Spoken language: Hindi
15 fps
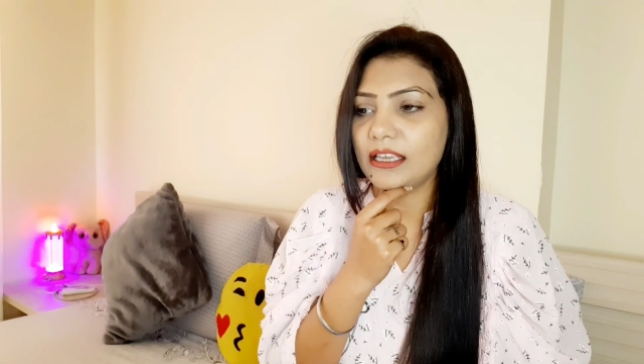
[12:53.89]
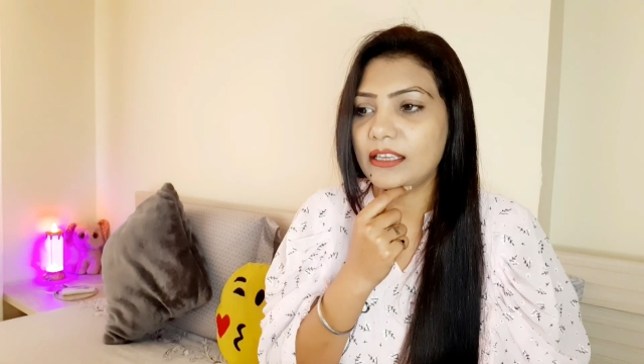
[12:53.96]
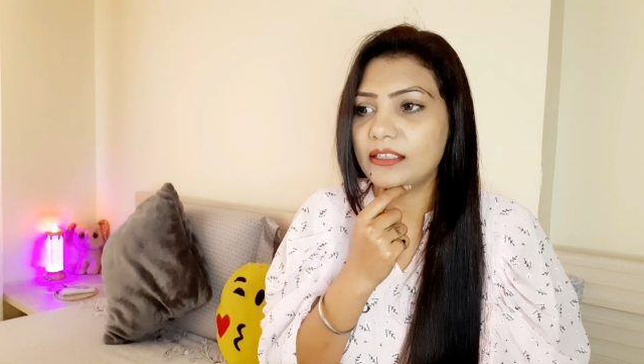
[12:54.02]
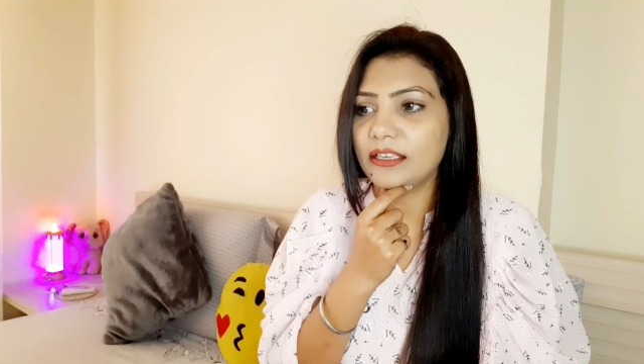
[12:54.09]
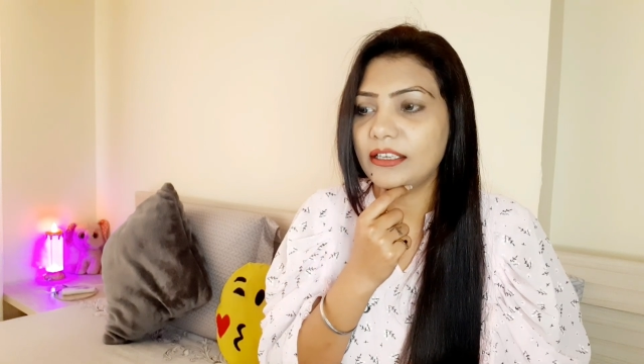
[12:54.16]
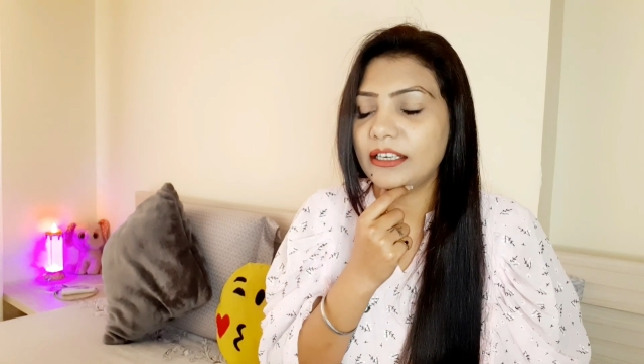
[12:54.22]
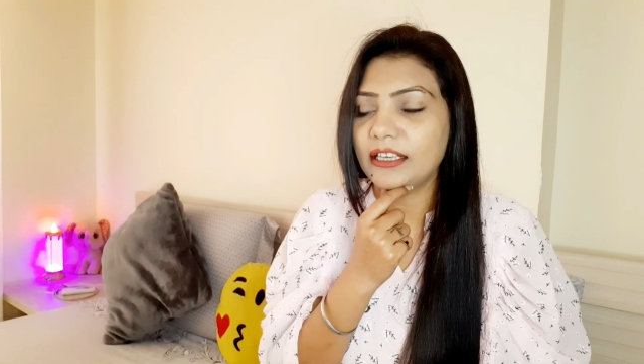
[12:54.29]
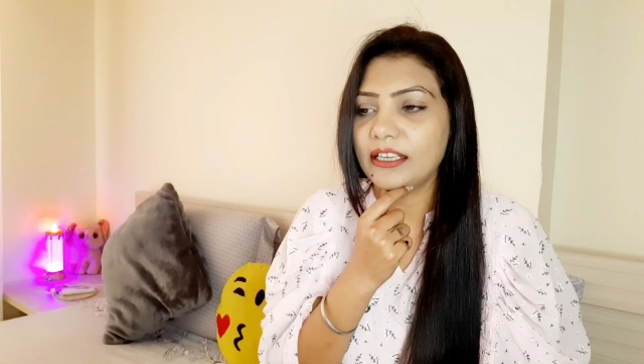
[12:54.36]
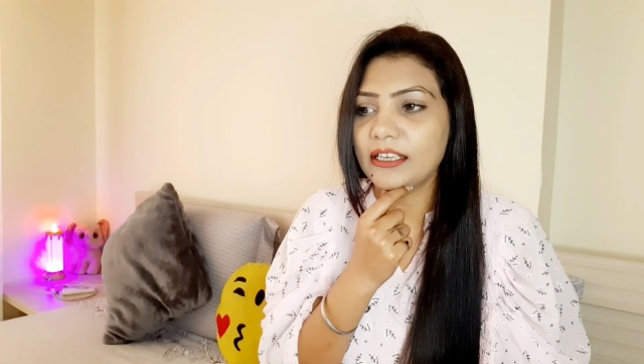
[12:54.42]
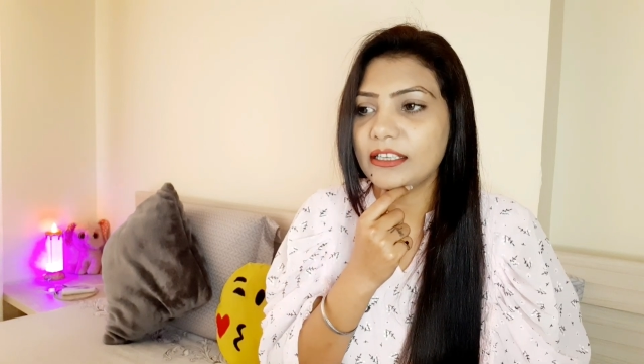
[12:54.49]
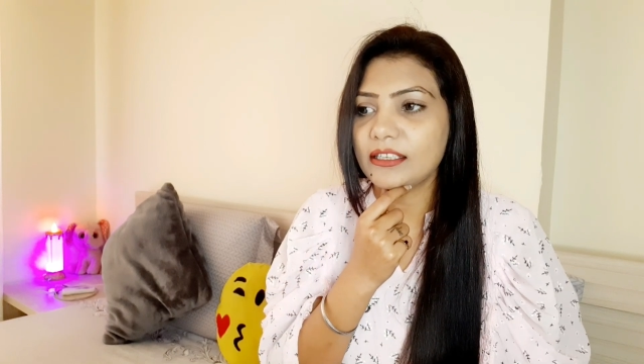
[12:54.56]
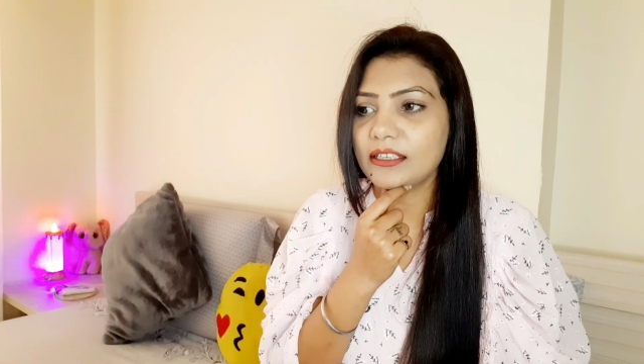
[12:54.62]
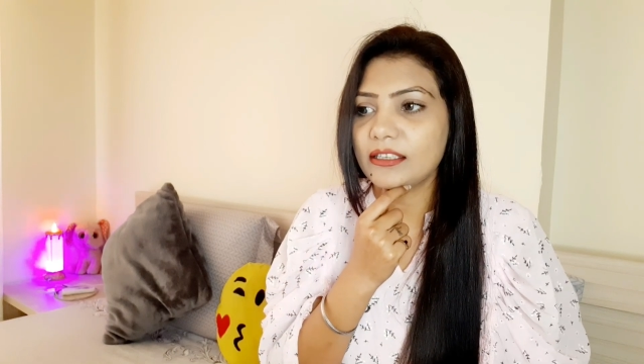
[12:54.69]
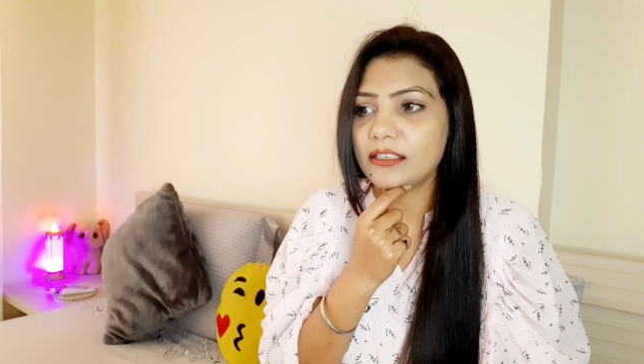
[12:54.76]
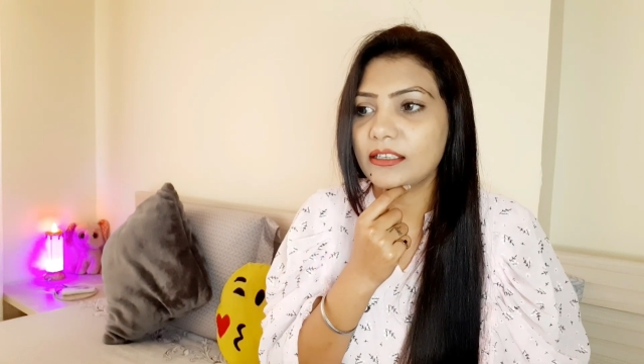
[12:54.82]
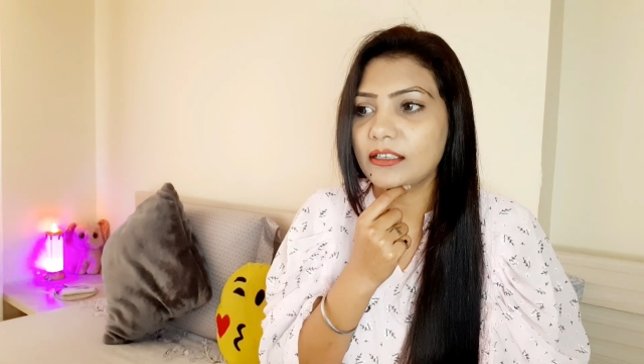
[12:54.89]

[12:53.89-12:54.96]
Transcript: ए सी टी एस